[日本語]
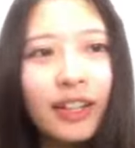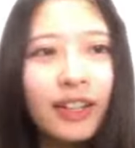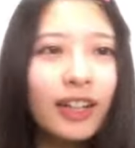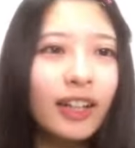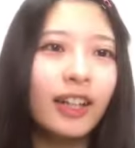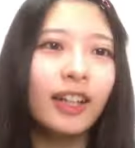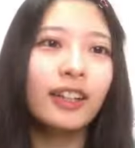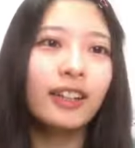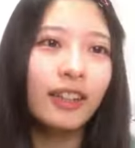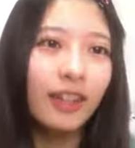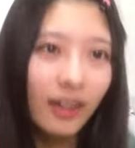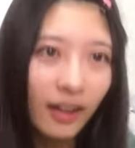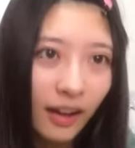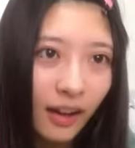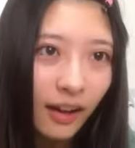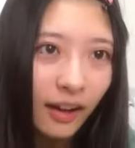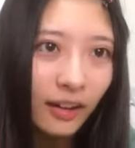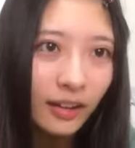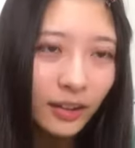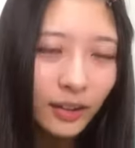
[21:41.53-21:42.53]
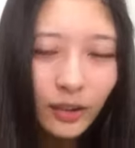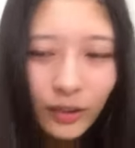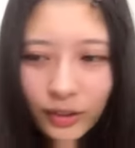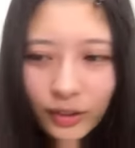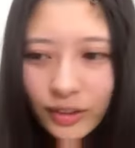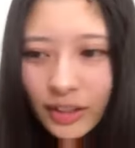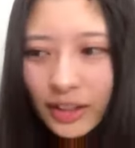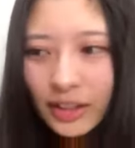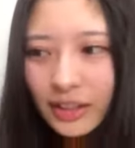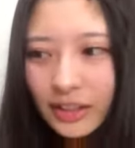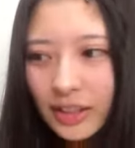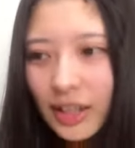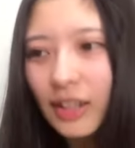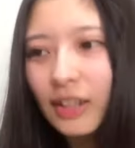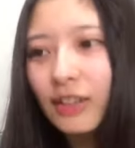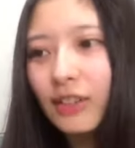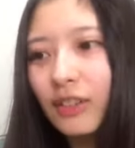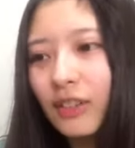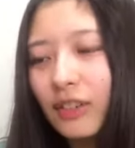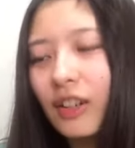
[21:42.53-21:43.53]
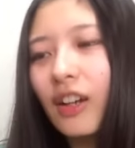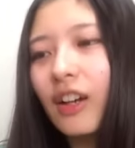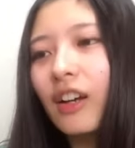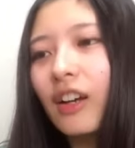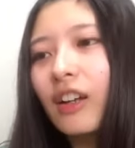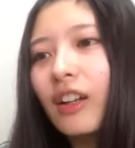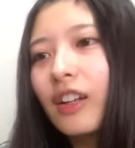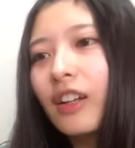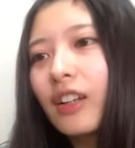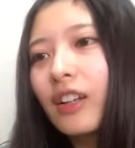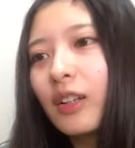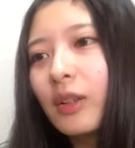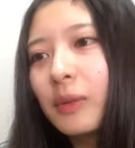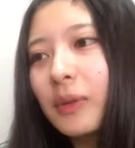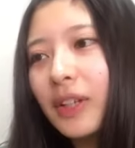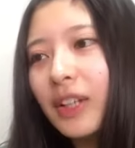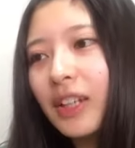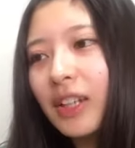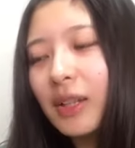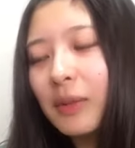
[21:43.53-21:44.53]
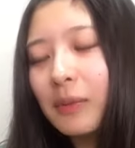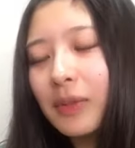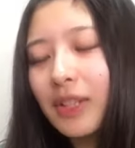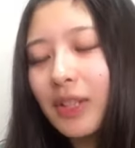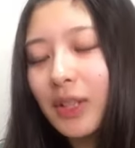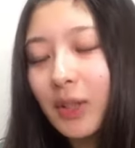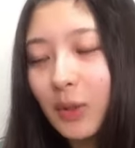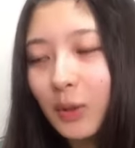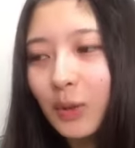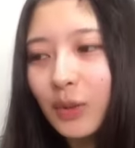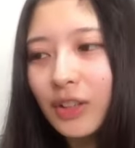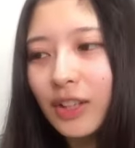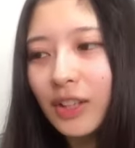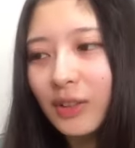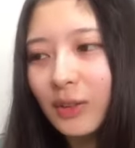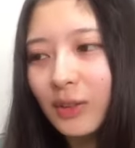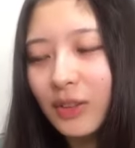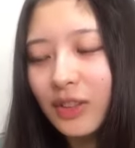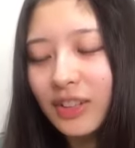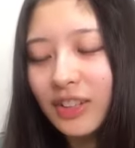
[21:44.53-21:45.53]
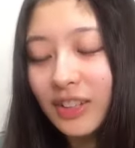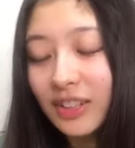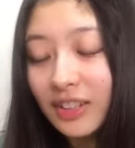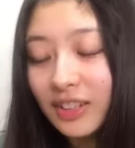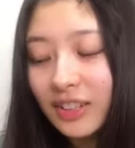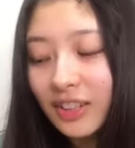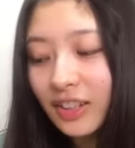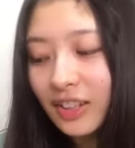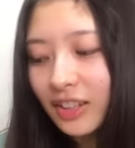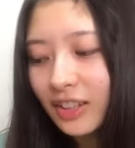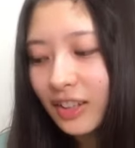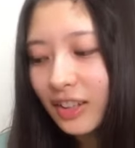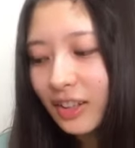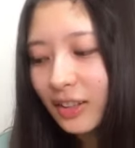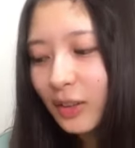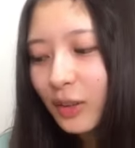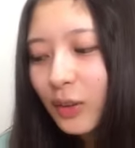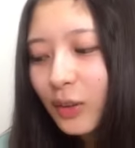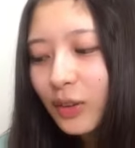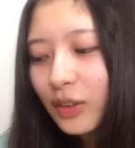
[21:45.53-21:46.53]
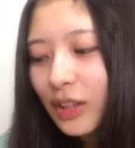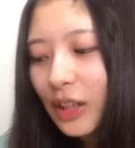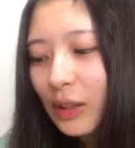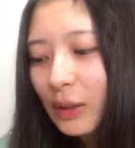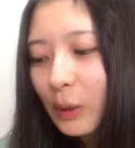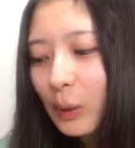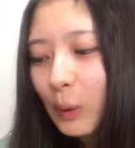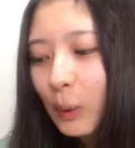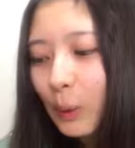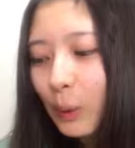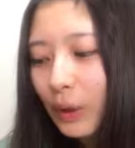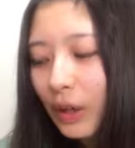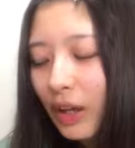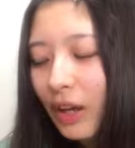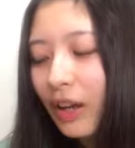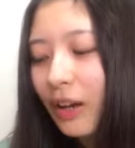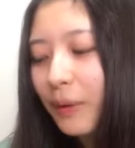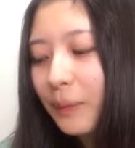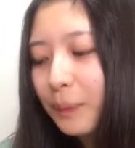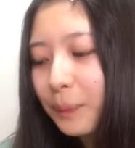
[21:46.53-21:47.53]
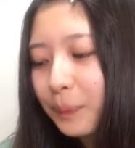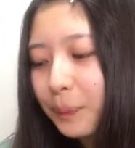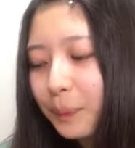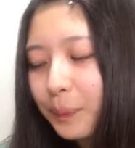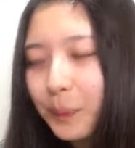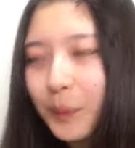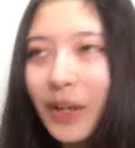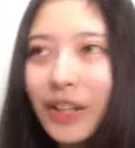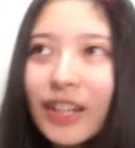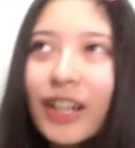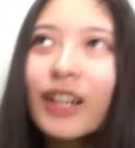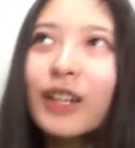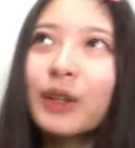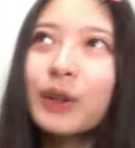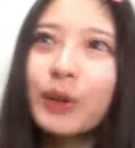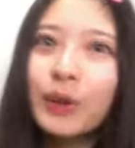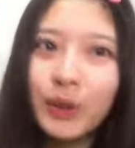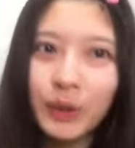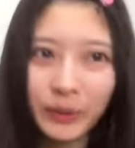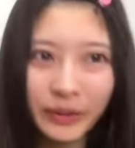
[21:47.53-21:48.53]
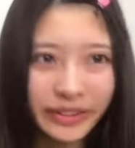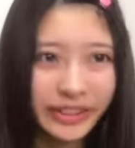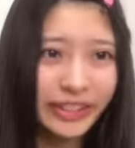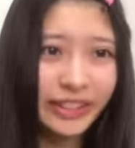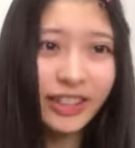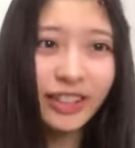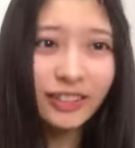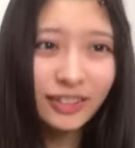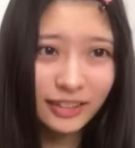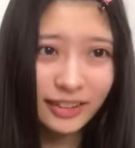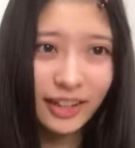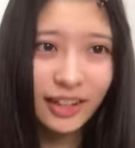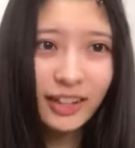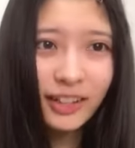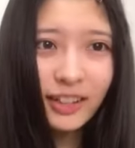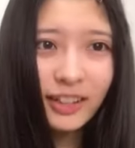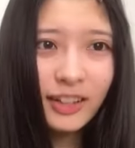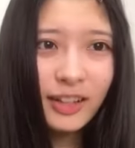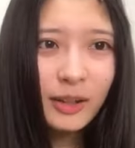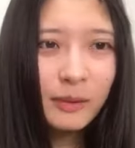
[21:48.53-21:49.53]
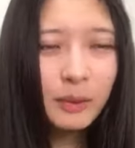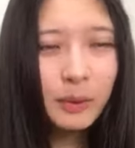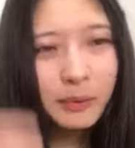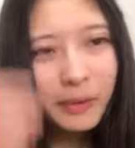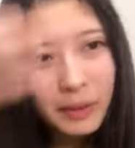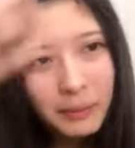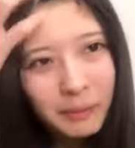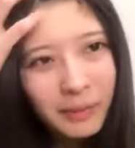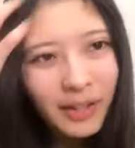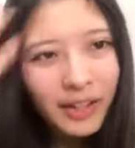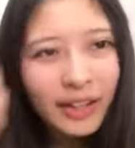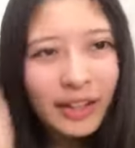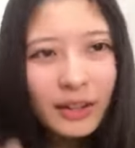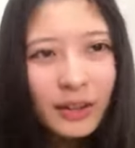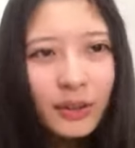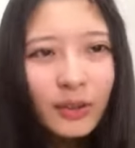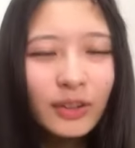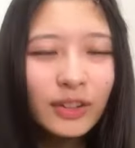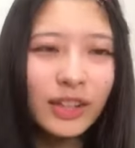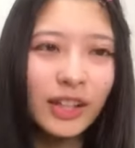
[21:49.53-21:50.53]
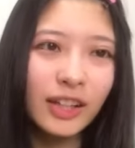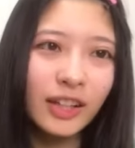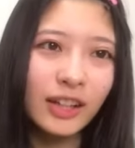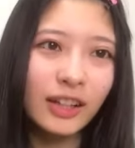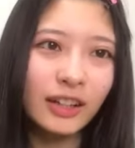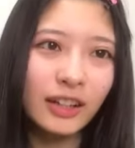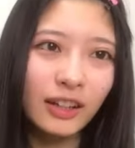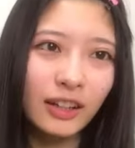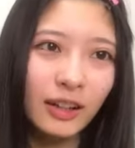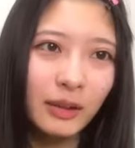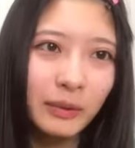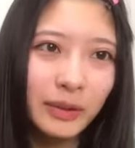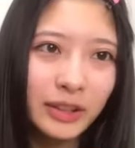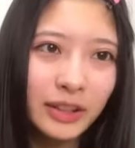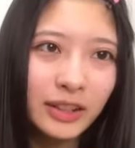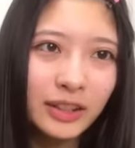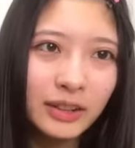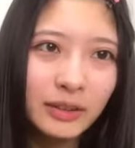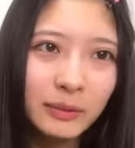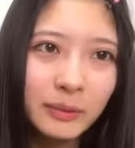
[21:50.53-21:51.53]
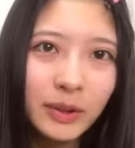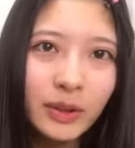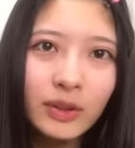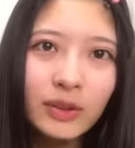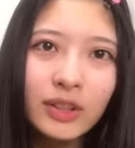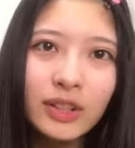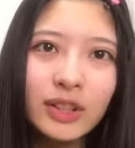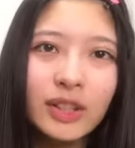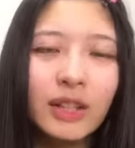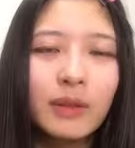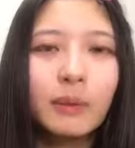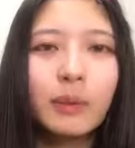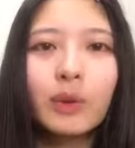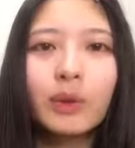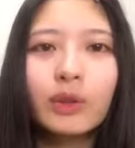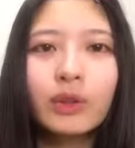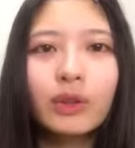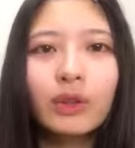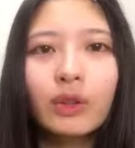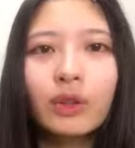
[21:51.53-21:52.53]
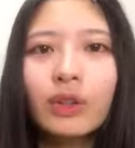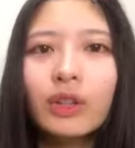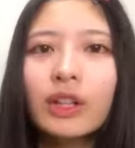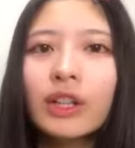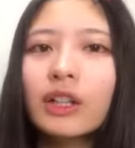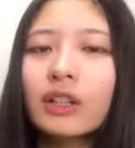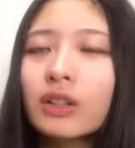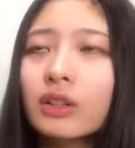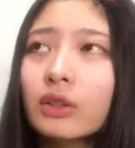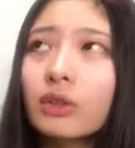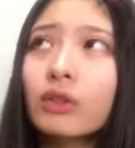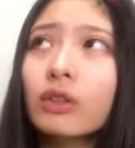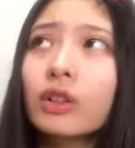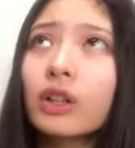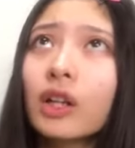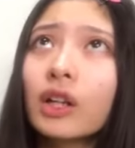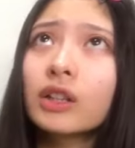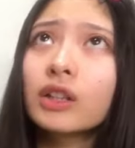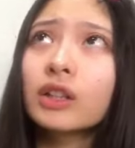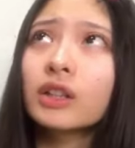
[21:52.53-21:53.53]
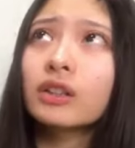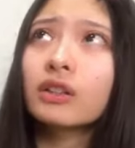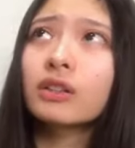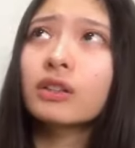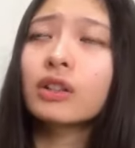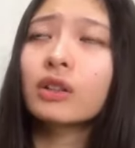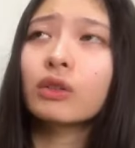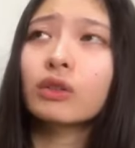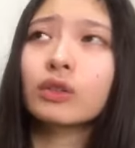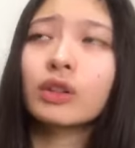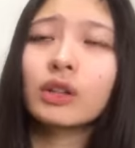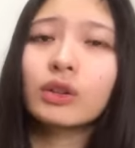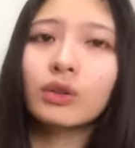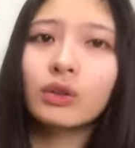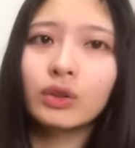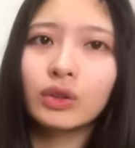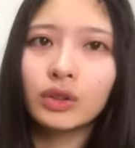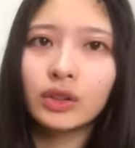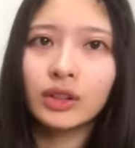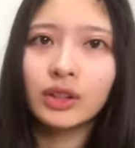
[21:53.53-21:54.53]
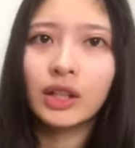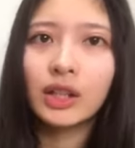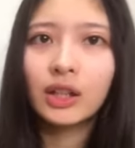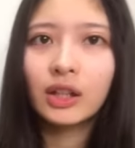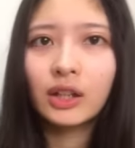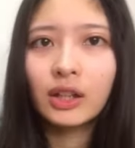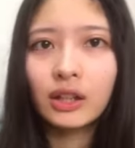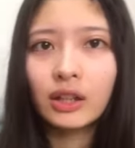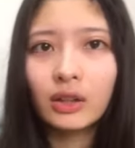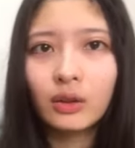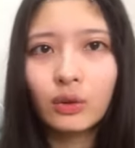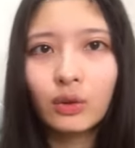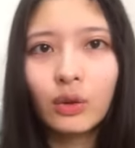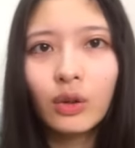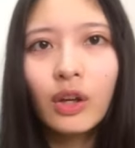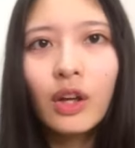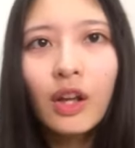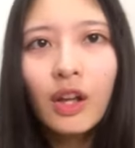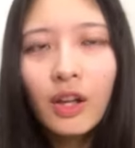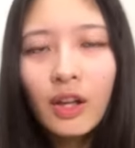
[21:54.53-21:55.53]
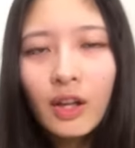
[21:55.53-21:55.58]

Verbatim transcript: れねえやったら仰天さんとか呼ばれねえやったらマジ仰天の方が全然いい。仰天の方がまだ距離は近くない。もうメンバーが仰天やから別に名字でもう距離がすごい感じるってことは特にないんやけど、